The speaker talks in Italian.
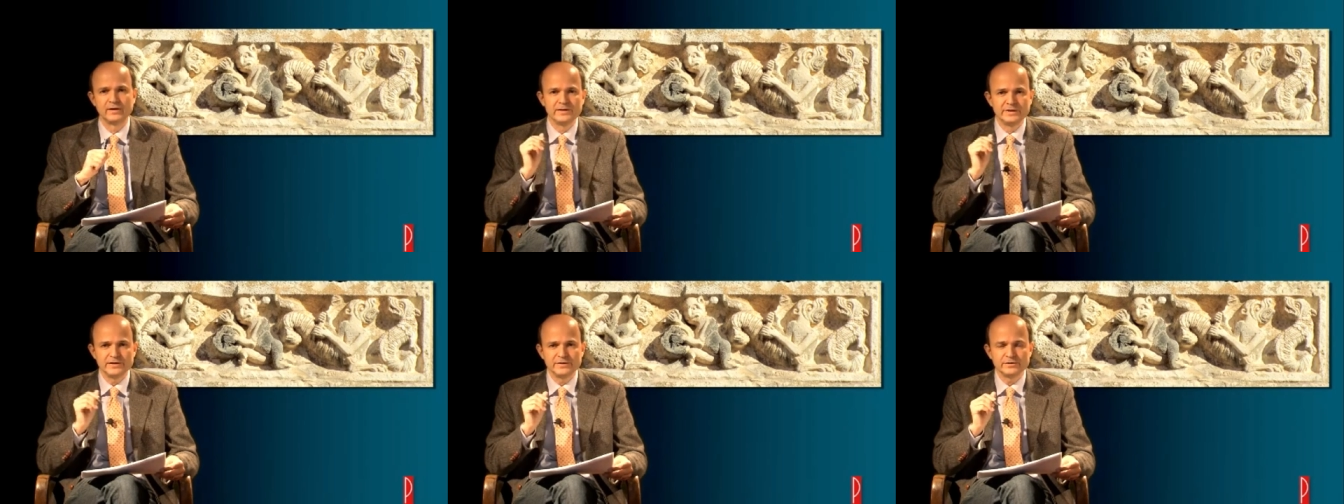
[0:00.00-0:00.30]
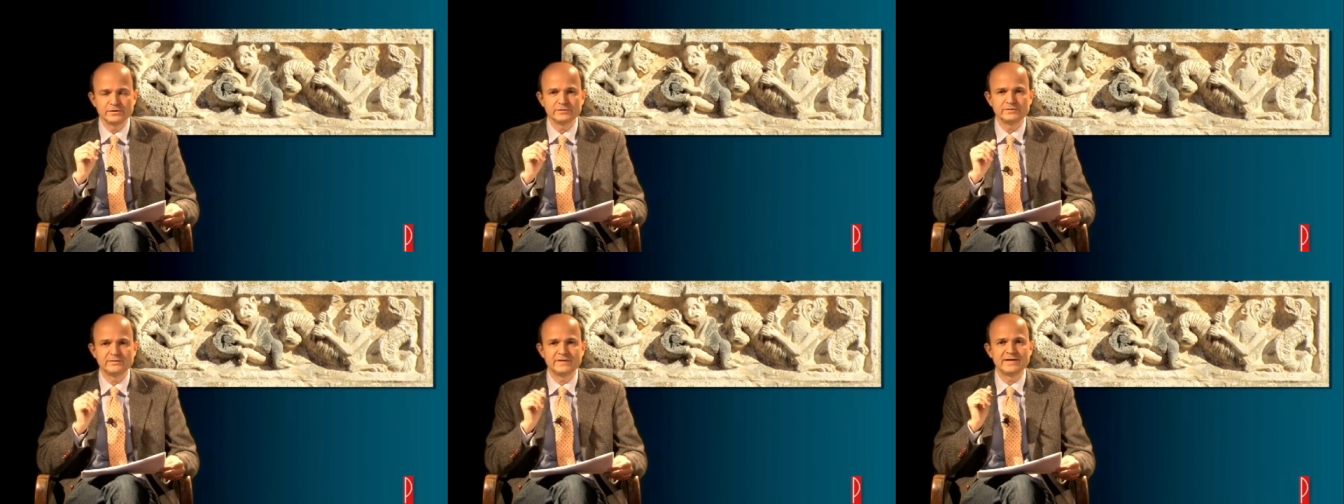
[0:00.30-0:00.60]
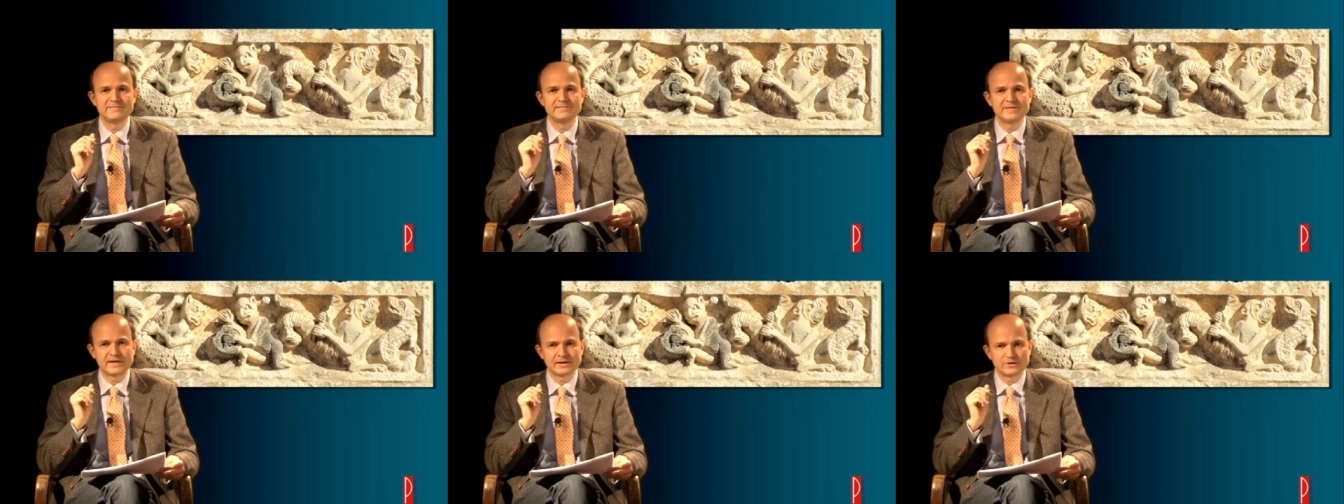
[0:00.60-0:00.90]
L'io
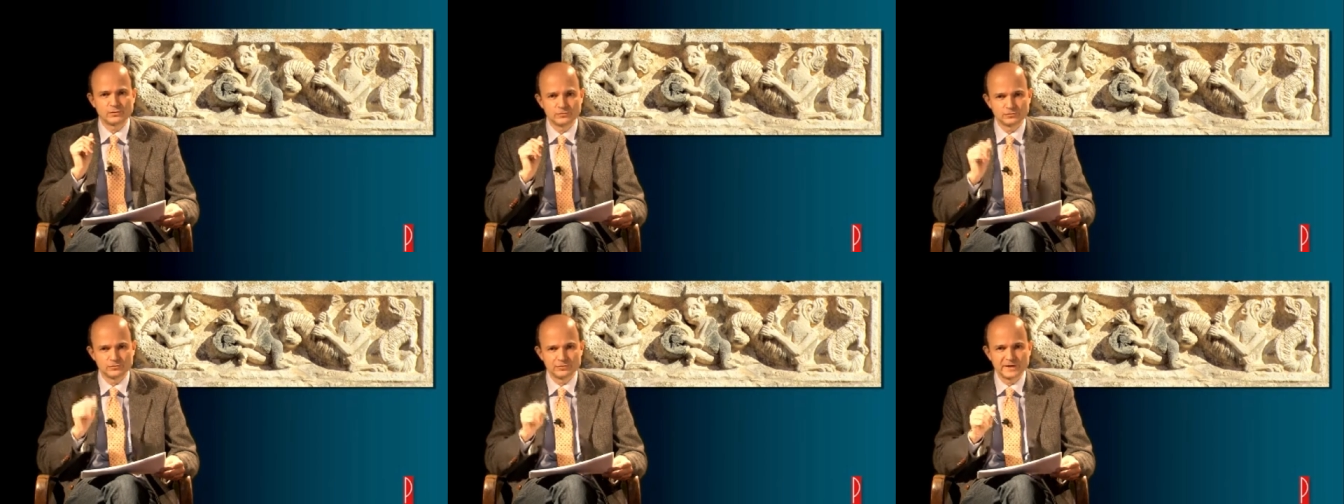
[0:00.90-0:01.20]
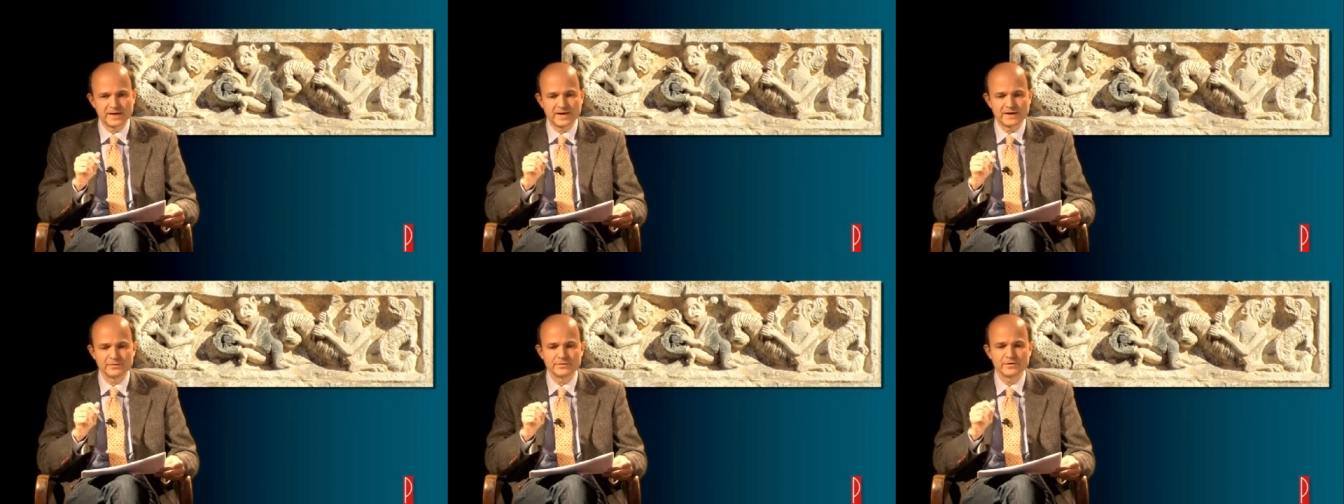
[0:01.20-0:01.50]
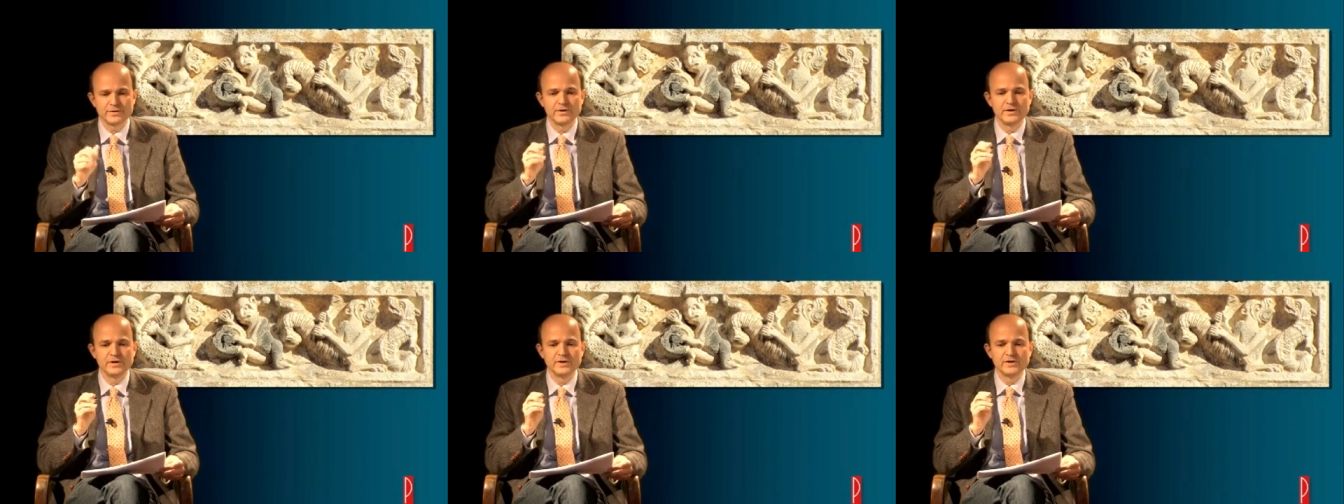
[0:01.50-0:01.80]
deve al
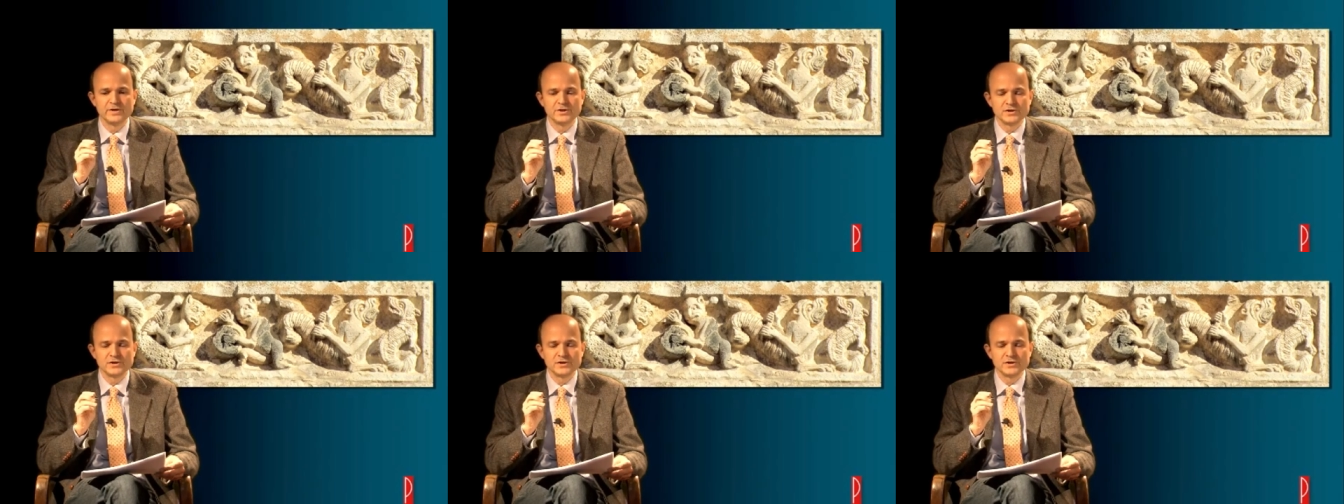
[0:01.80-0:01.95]
contrario